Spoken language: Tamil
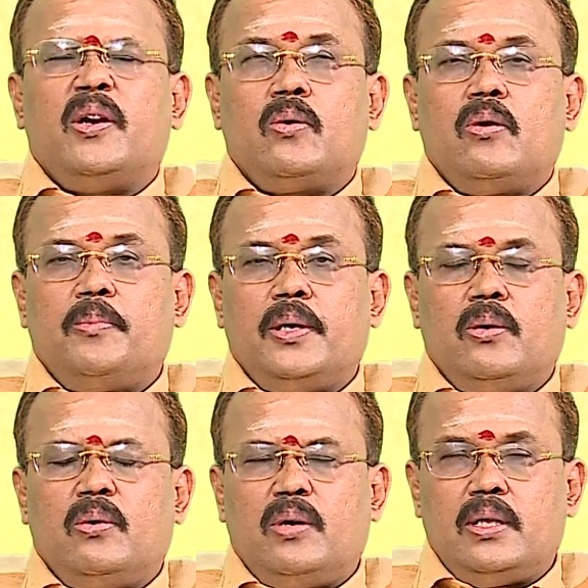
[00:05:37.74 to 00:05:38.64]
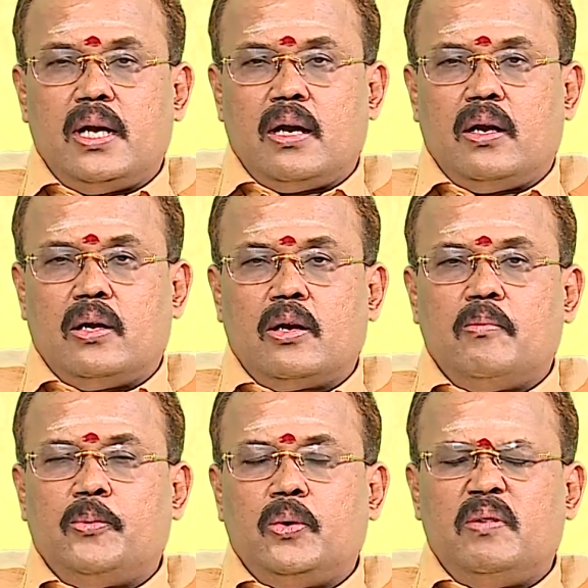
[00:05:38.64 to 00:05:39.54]
பெற்றோர் பெரியோருடைய
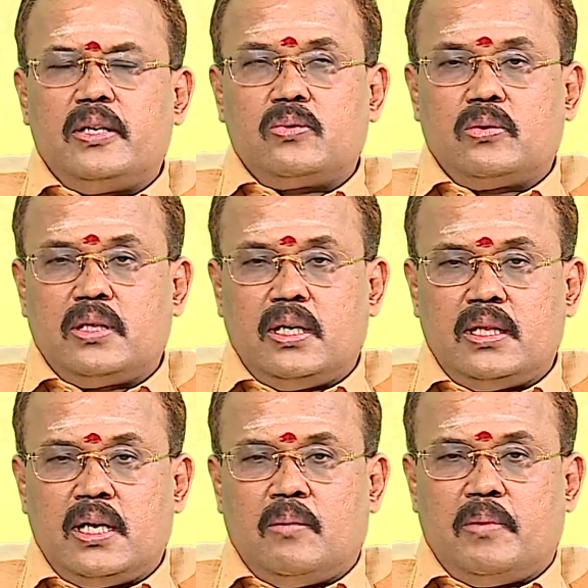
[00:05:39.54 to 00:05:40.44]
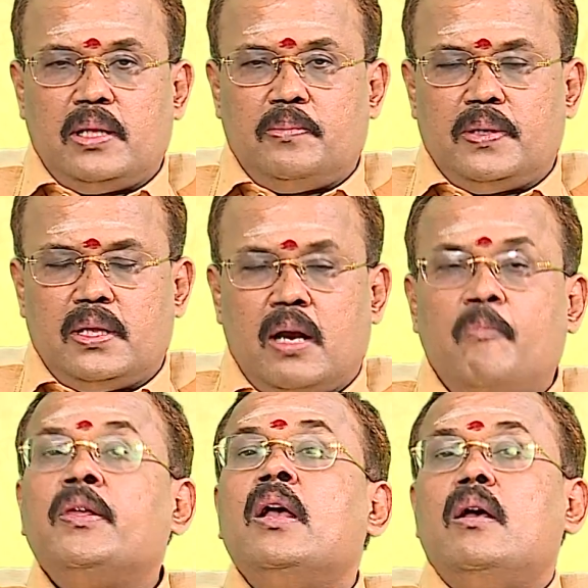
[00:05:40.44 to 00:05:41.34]
தேகாரோக்கியம் பூர்வீக சொத்தில் ஏதேனும் பாதிப்பு இருந்தால்
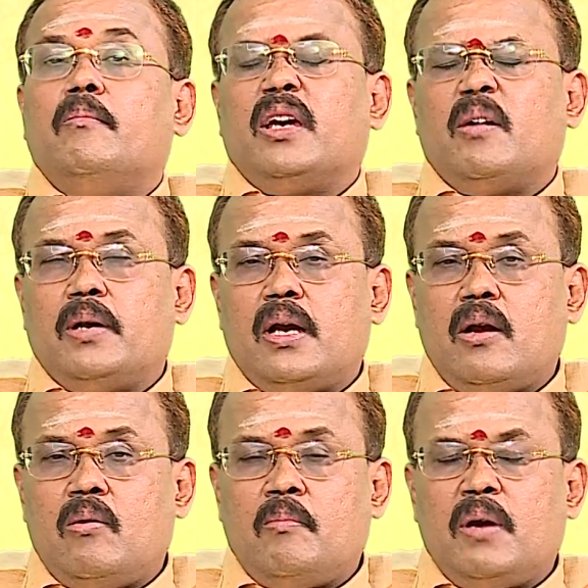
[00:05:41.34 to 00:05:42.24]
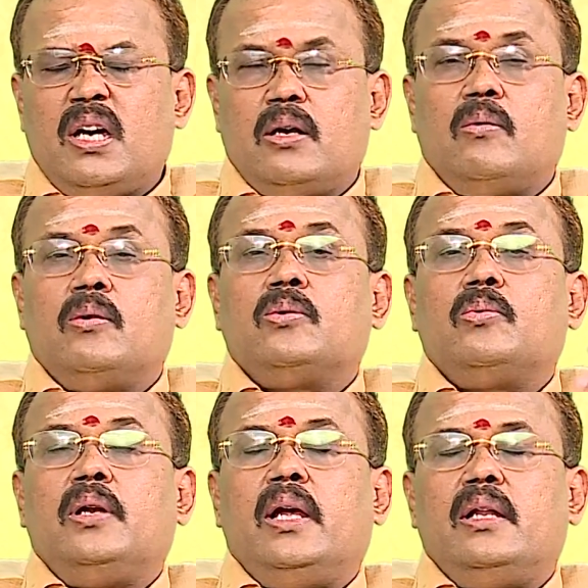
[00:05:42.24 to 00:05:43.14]
மிக மிக கவனமாக இருக்கின்றோம்
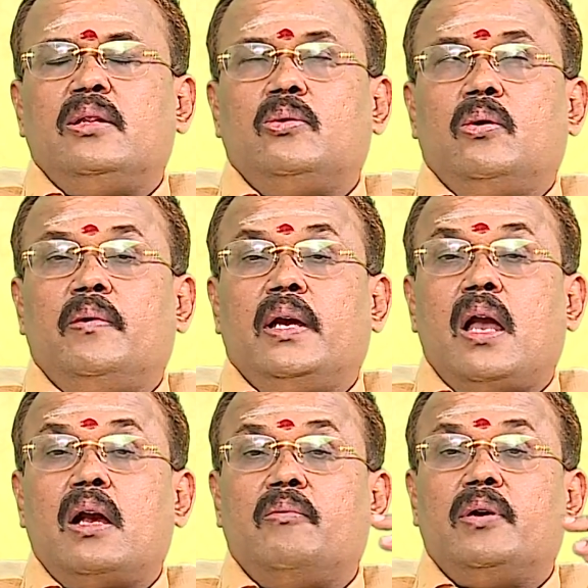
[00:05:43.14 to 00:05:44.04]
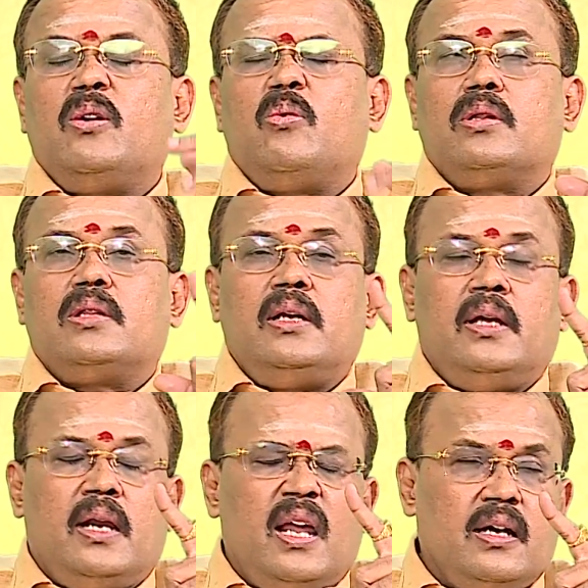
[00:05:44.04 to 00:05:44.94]
துணை அல்லது துணைவிக்காக விட்டு கொடுத்தல்
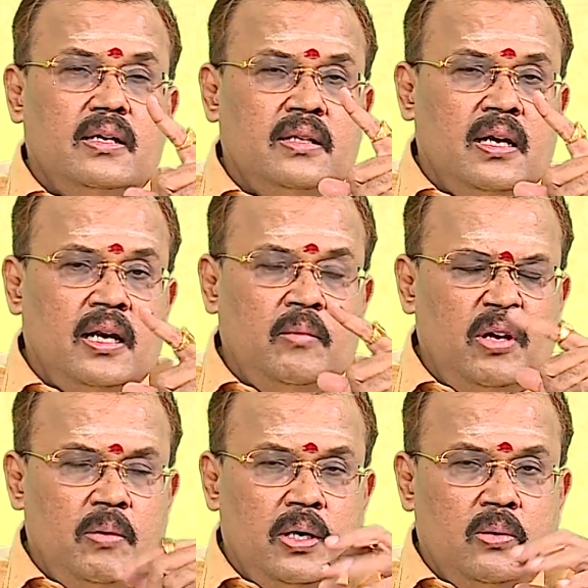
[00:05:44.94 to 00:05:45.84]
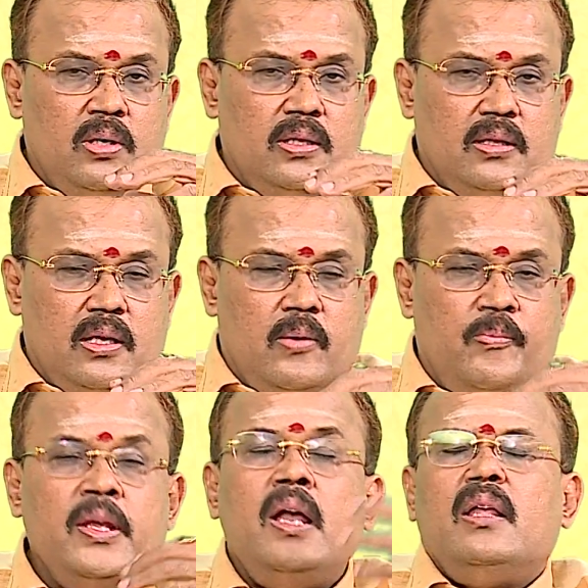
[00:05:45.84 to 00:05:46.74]
நீங்களாக இருந்தால் நன்மையும் அனுகூலத்தை தரும்
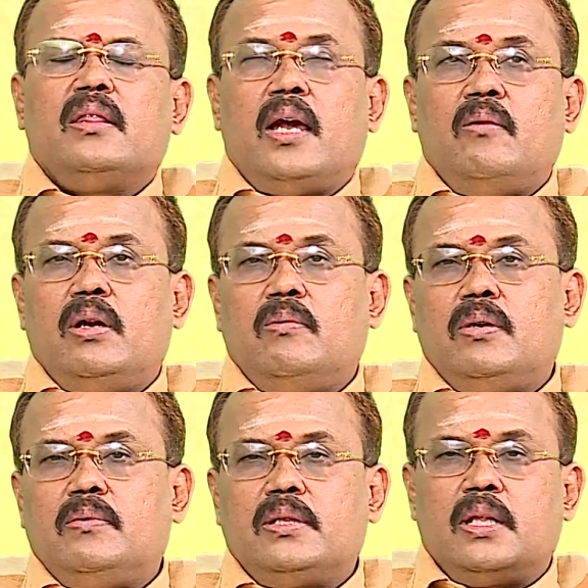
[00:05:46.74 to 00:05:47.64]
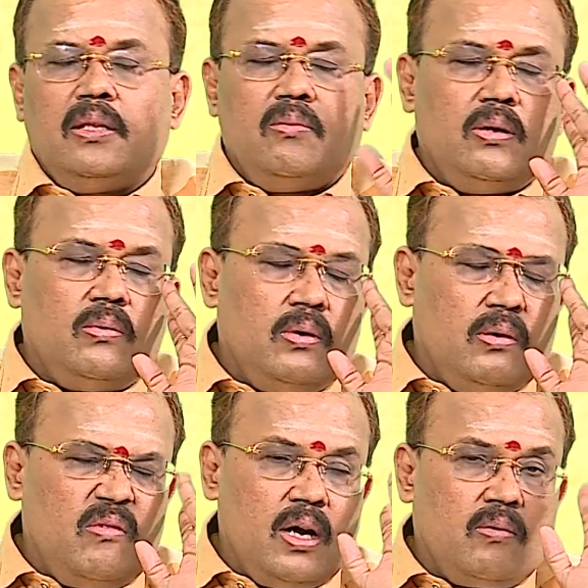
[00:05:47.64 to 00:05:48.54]
தாய் வழி உறவு தந்தை வழி
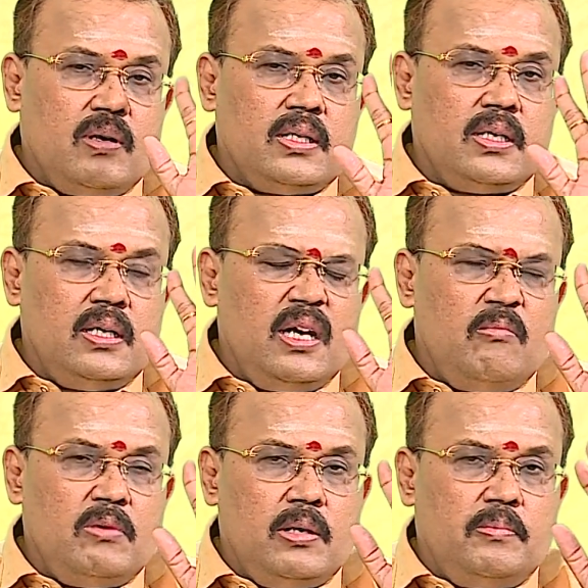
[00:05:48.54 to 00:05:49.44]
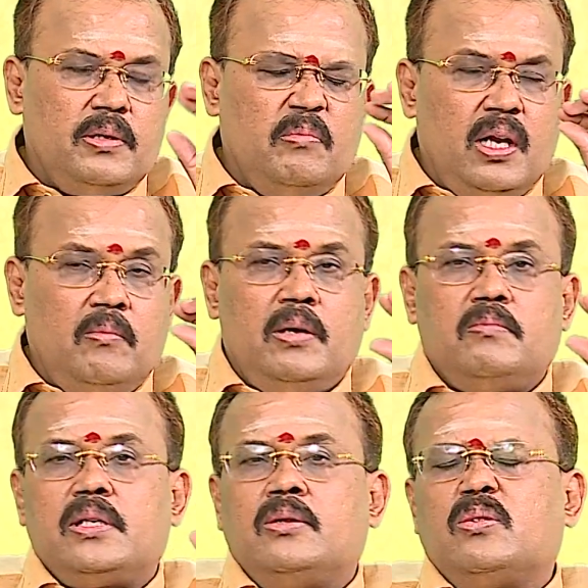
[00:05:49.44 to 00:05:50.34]
உறவுடன் வாக்குவாதங்கள் இல்லாமல் இருப்பது மேன்மையும்
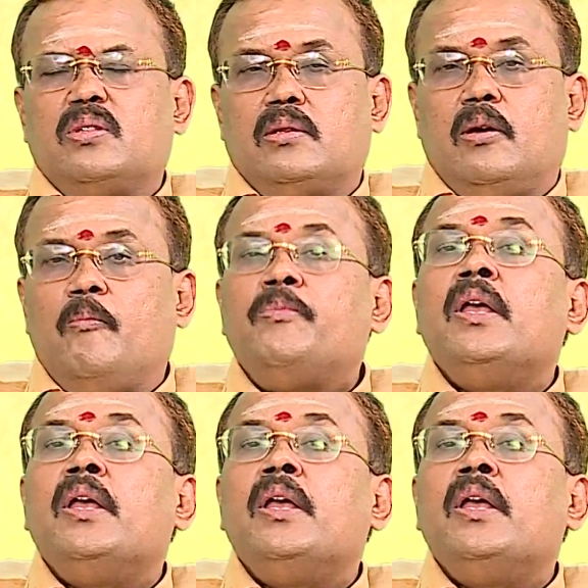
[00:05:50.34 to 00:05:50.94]
சந்தோஷத்தையும்